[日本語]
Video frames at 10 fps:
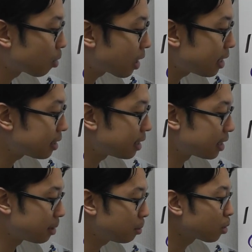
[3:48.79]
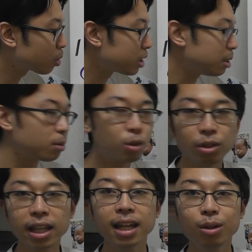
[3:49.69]
股関節も腰も
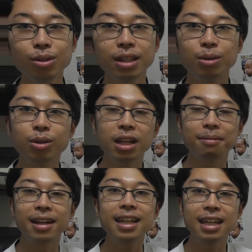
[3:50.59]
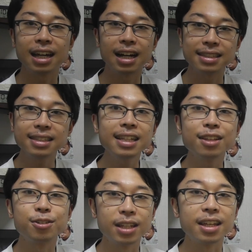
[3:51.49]
ごたいごって動けばいいはずな
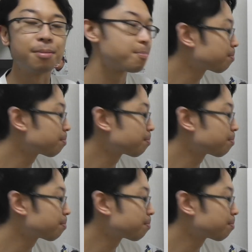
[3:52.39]
のに、